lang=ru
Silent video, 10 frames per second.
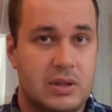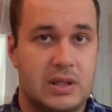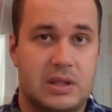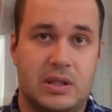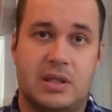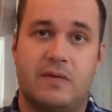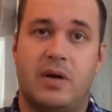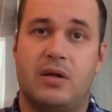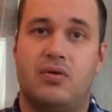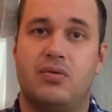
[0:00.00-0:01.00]
так сказать,
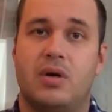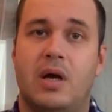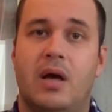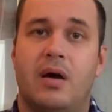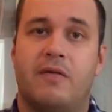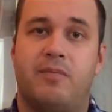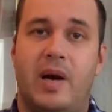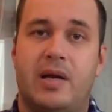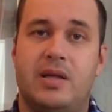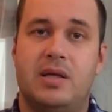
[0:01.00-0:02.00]
Заворотнюк – в
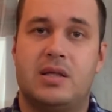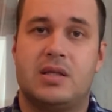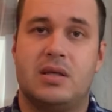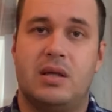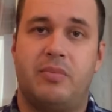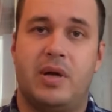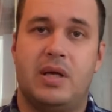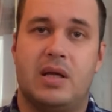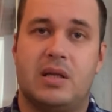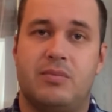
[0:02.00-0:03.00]
больнице,
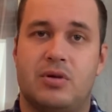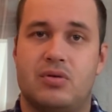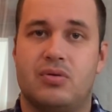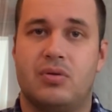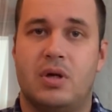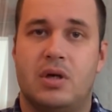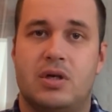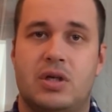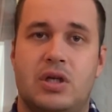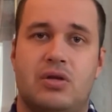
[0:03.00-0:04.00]
непонятно между
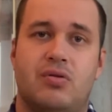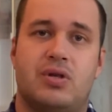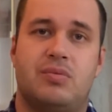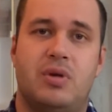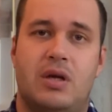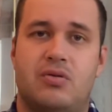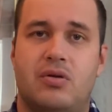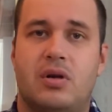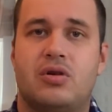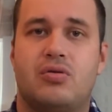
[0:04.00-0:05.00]
жизнью и смертью
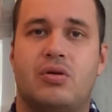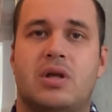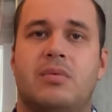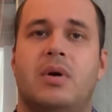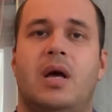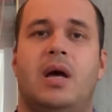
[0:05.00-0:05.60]
или что там,